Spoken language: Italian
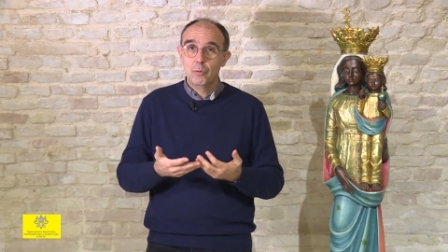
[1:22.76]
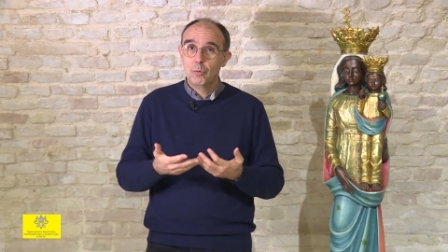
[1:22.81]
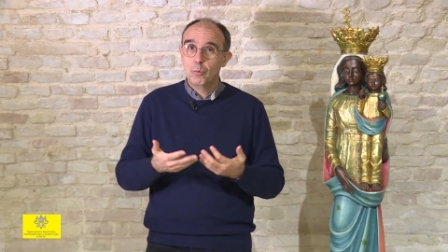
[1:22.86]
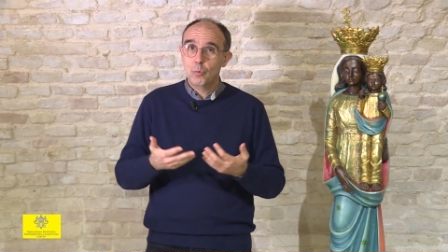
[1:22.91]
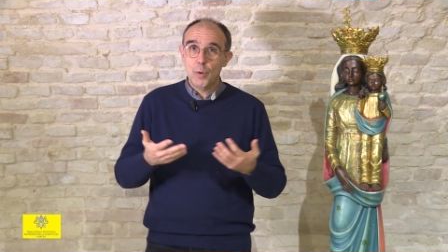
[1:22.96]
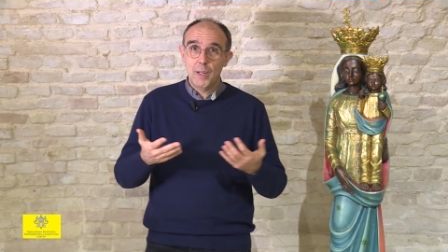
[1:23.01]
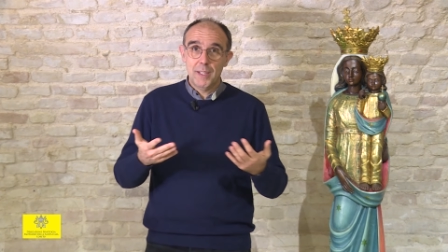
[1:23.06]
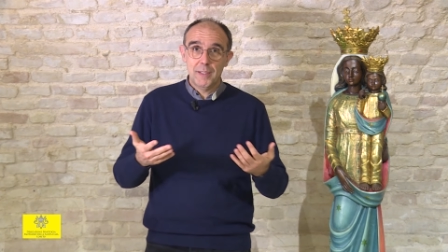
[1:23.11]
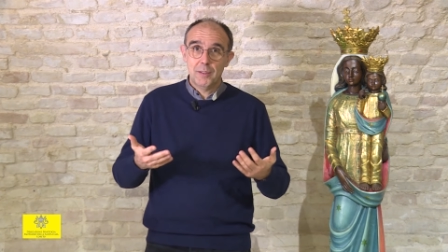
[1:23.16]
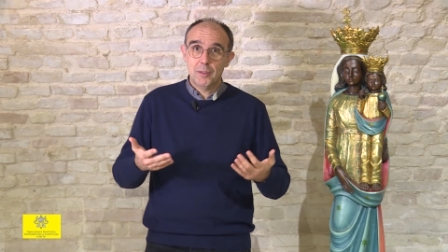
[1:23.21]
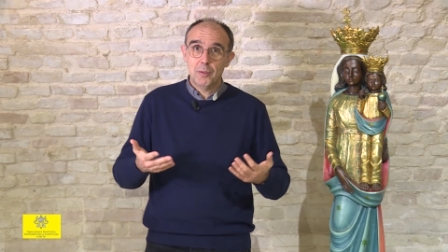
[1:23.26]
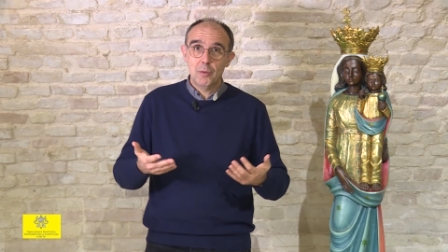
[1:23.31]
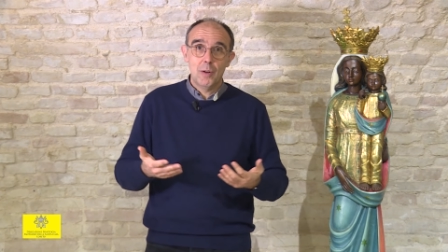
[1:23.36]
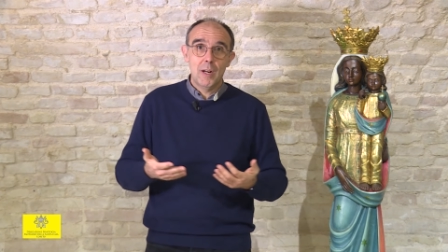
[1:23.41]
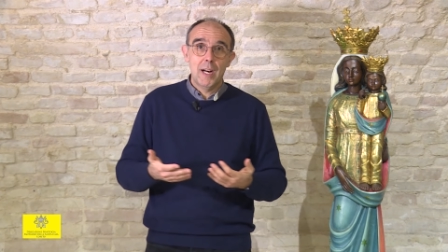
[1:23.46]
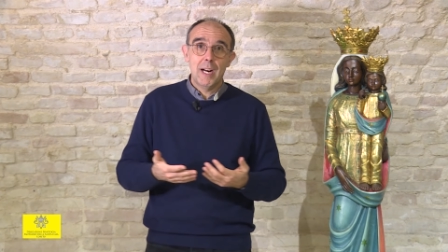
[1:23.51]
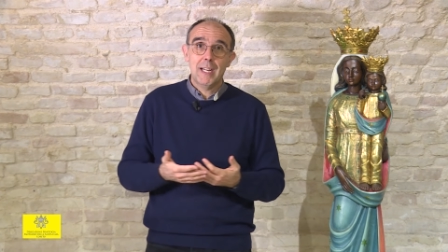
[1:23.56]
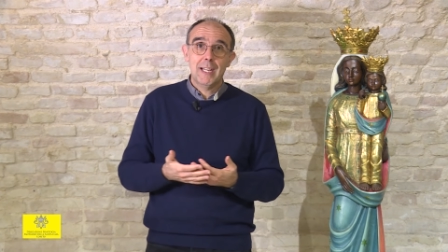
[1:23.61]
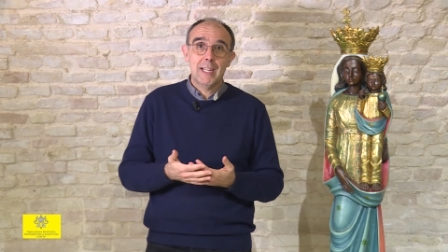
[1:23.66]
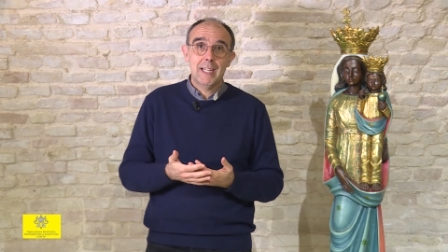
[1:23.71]
questo
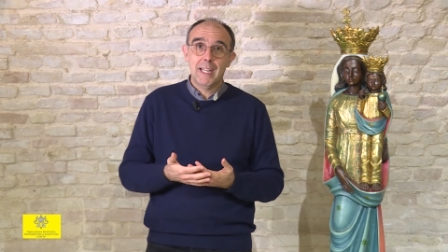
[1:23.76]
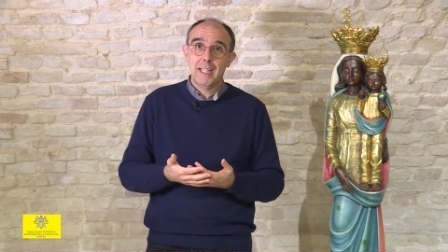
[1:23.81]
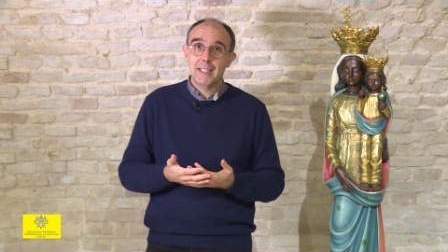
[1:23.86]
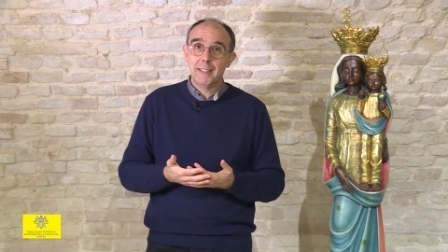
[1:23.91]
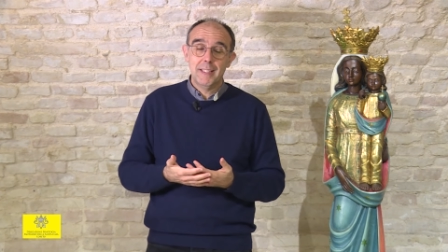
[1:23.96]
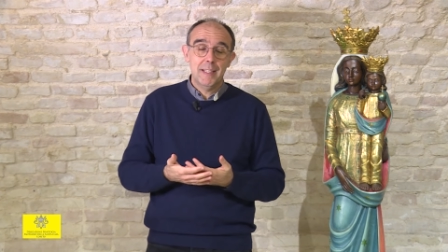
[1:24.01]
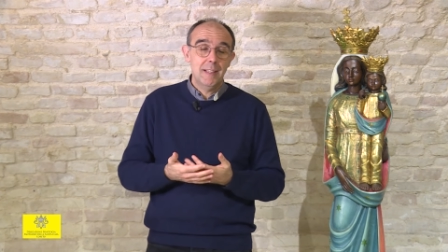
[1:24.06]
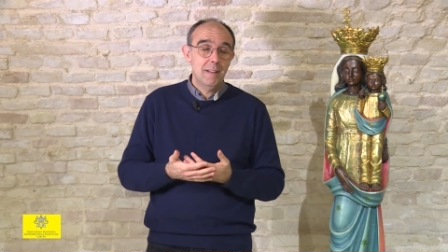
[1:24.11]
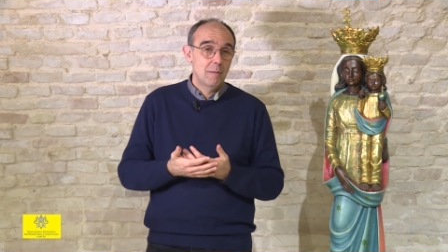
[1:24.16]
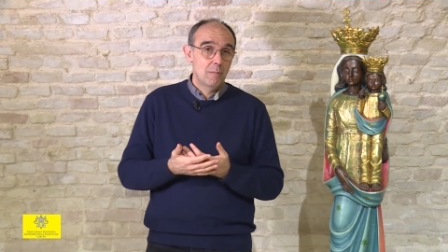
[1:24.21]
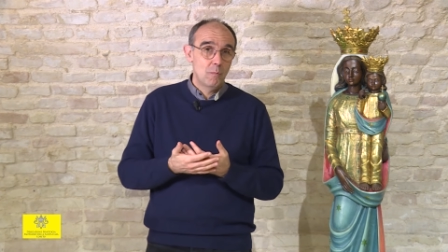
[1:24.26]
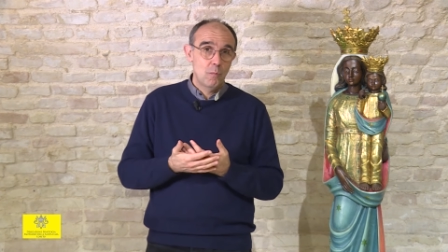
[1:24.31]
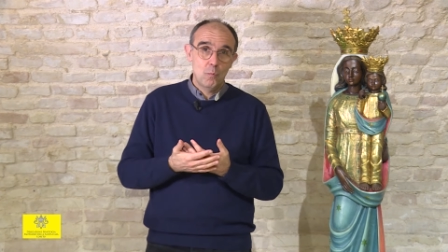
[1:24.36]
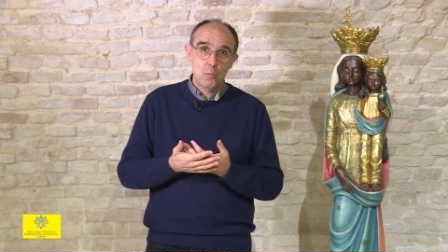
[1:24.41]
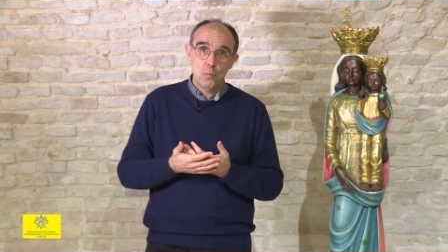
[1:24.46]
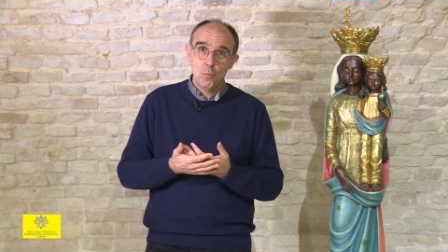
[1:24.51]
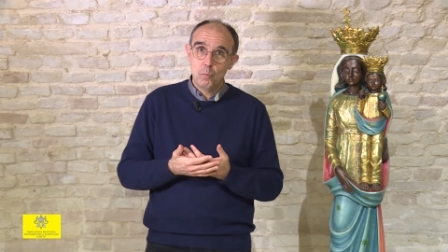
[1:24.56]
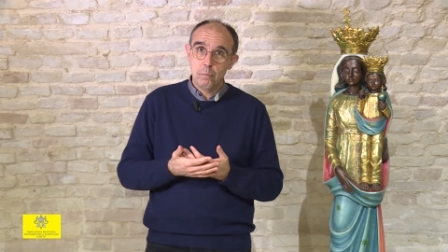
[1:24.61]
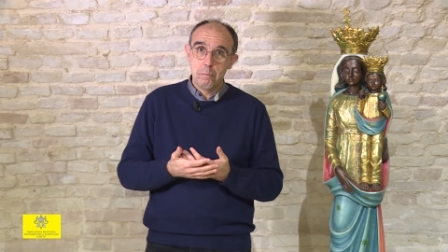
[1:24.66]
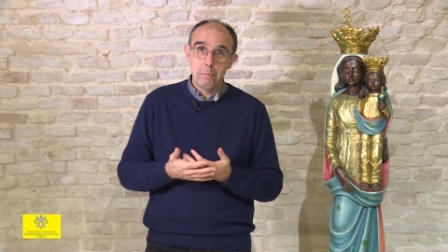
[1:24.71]
accade
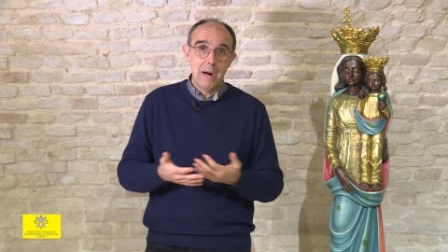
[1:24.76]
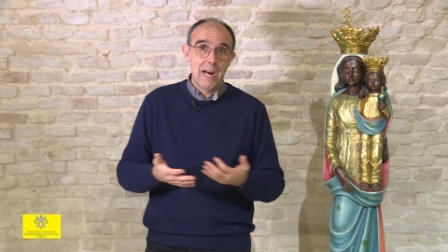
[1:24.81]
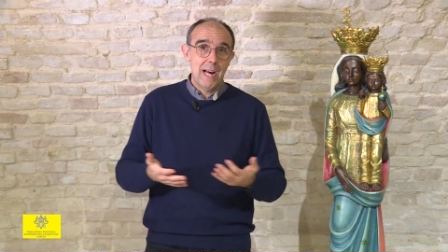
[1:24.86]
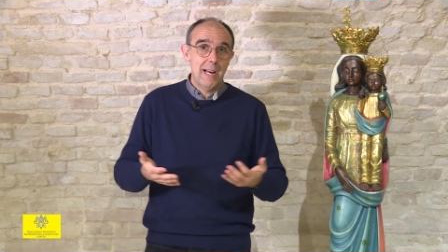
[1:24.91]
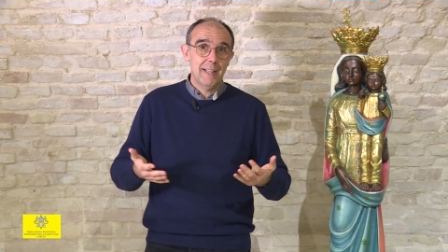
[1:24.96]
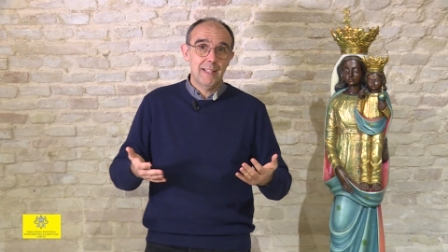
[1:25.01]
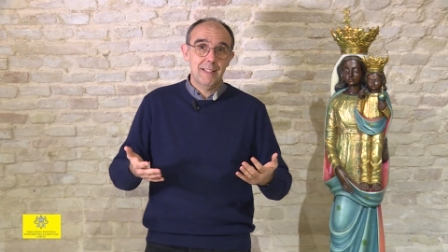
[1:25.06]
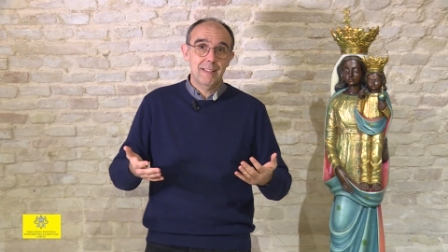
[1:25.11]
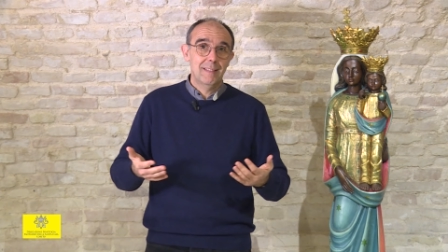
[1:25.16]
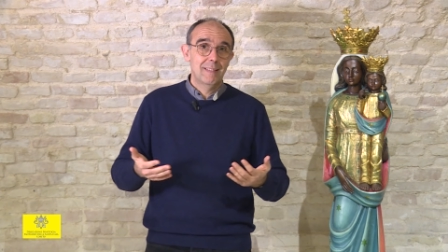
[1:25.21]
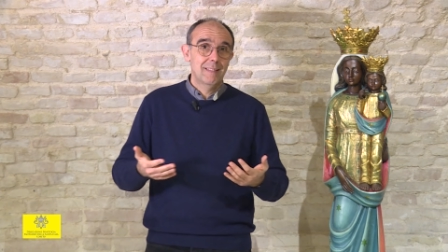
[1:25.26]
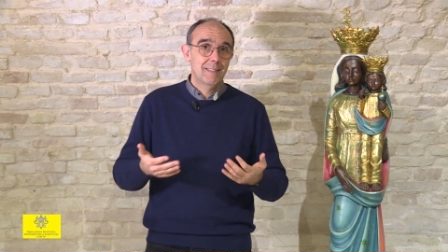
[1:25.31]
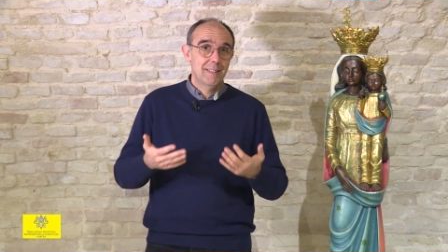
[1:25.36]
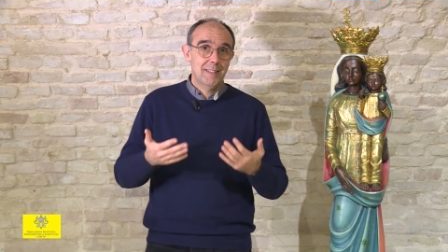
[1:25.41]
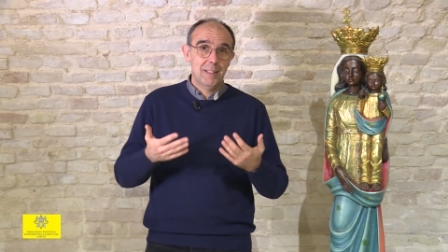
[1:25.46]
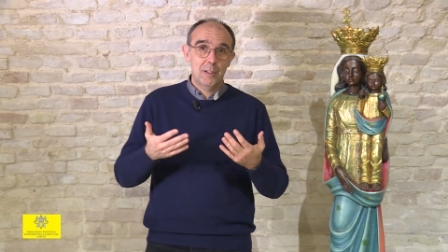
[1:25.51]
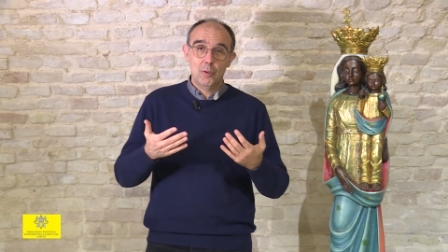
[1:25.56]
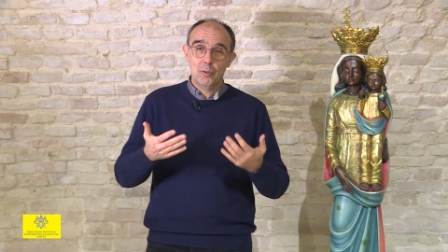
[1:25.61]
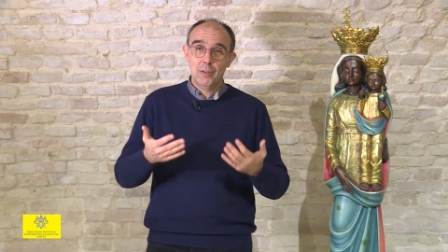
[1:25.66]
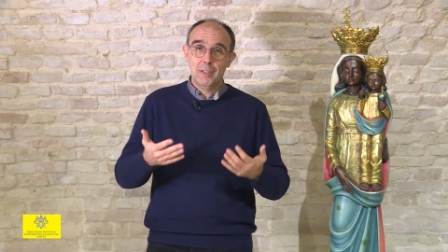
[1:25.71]
mai,
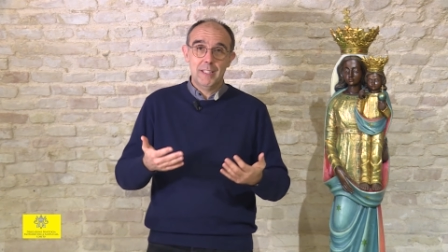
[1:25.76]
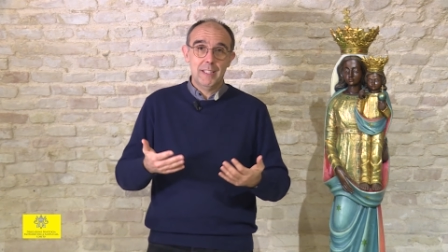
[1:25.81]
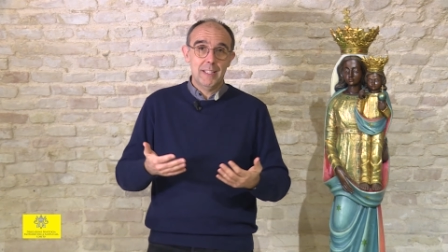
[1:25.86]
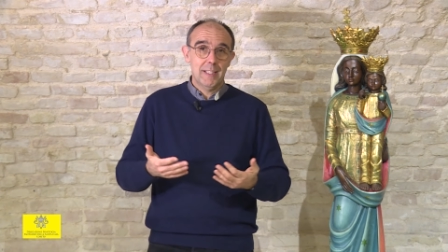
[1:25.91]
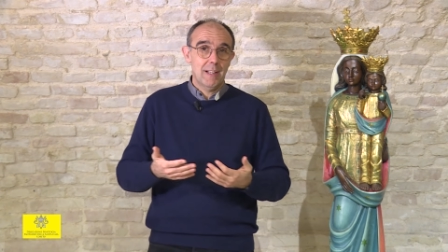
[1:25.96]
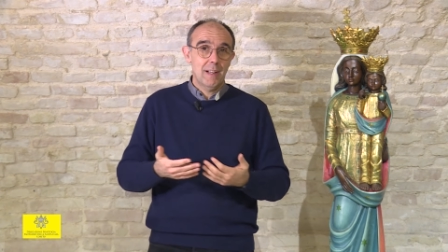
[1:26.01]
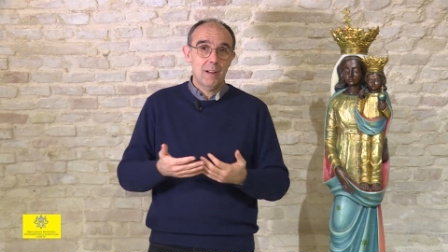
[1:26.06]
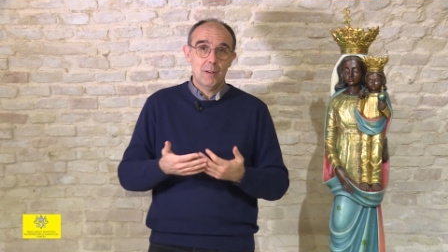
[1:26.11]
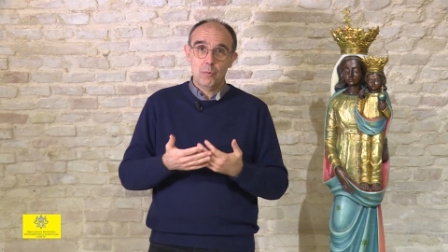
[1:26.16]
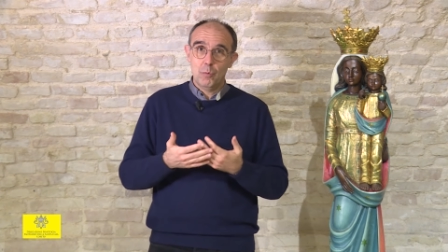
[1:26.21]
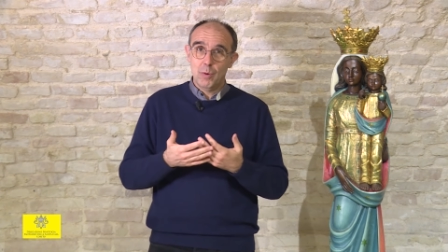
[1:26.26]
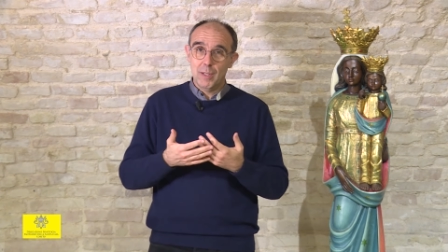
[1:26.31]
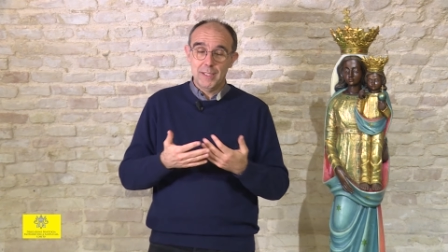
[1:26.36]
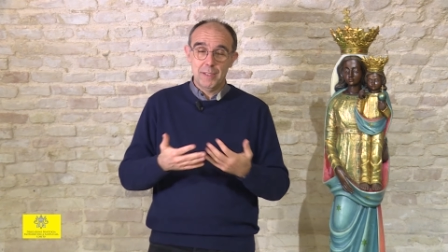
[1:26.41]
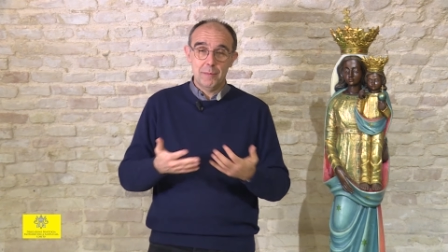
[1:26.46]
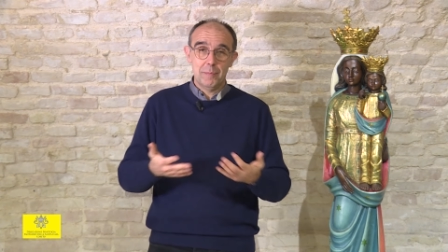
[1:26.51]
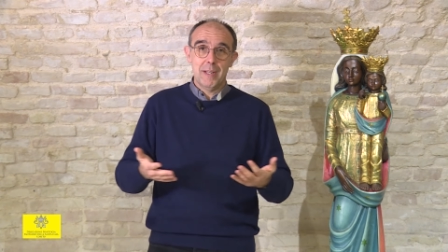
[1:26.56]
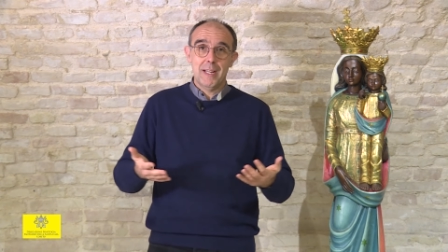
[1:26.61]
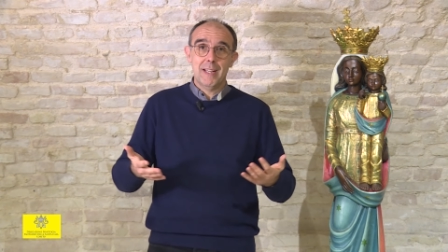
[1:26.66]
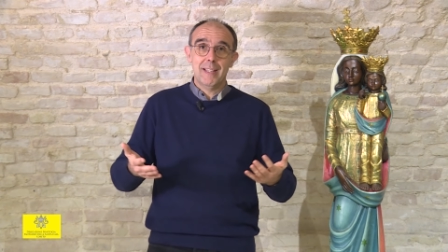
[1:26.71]
se non dire
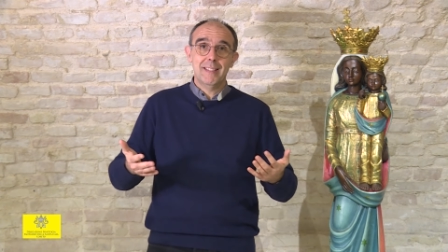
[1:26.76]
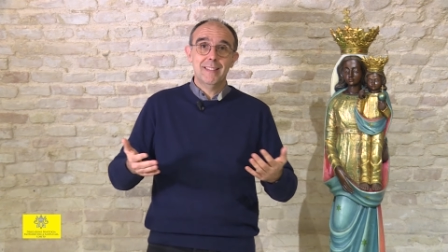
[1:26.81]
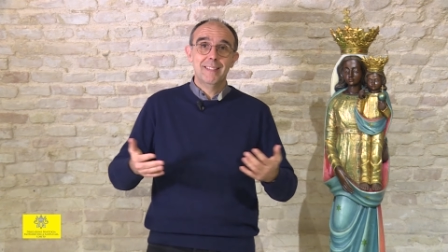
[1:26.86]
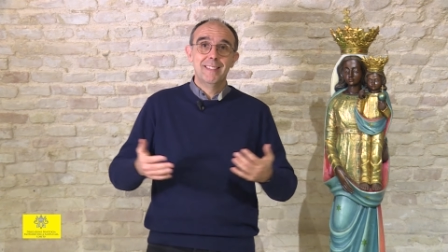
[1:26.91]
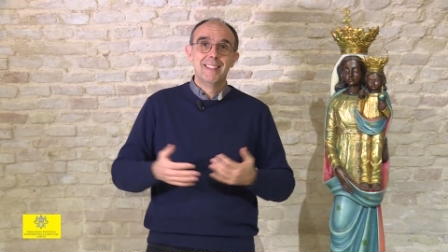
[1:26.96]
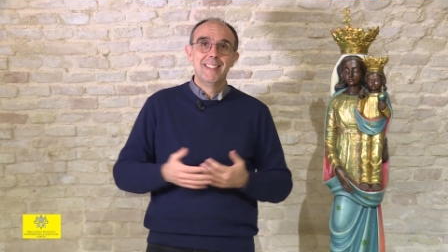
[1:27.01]
quasi mai.